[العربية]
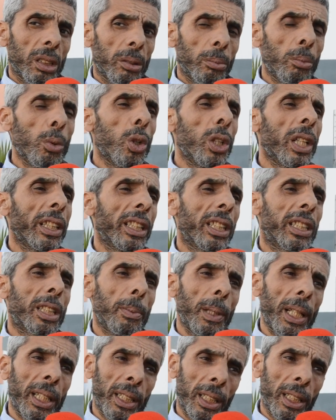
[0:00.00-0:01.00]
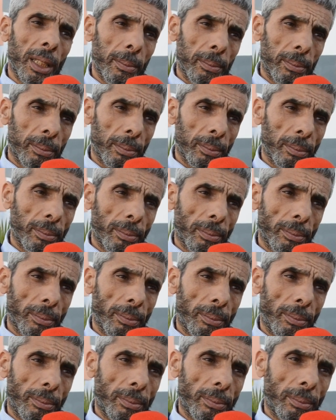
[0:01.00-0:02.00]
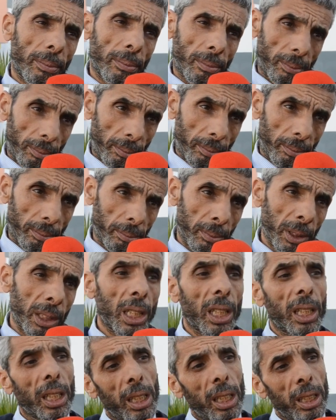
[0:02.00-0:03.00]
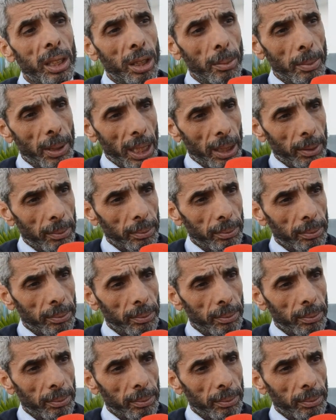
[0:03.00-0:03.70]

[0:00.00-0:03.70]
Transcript: مهله ديال سبع ايام من تاريخ الجمع العام